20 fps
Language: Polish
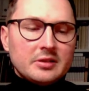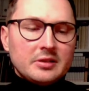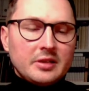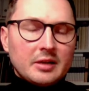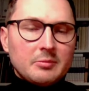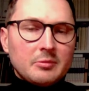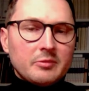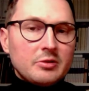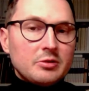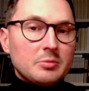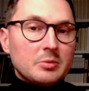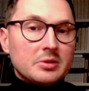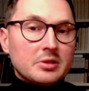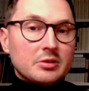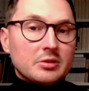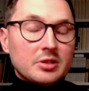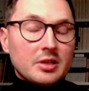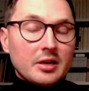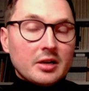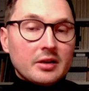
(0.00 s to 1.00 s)
jak mówiliśmy o
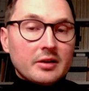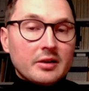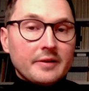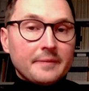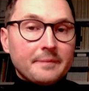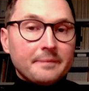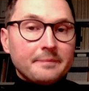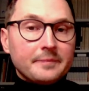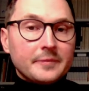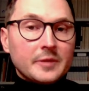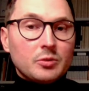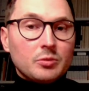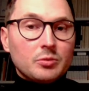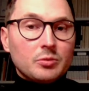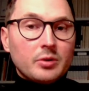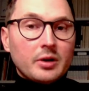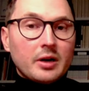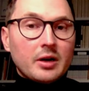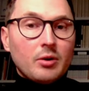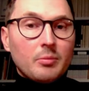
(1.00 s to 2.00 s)
tych czterech
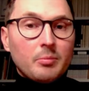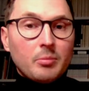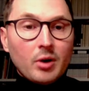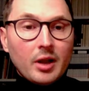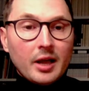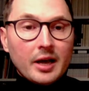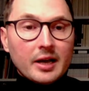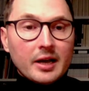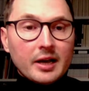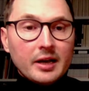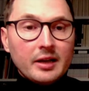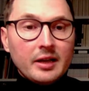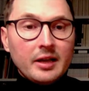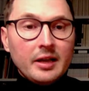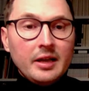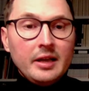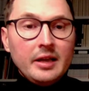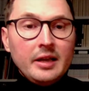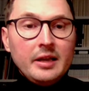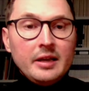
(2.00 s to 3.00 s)
kulturach, o Polakach,
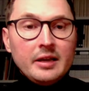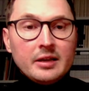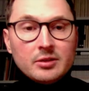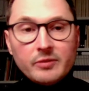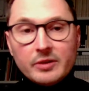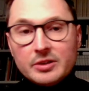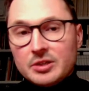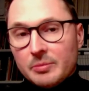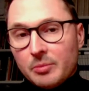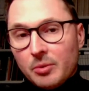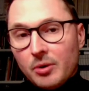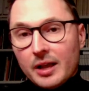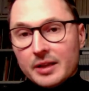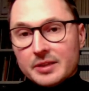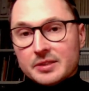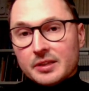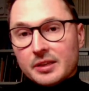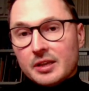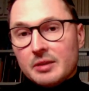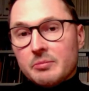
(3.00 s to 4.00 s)
to właśnie Polacy.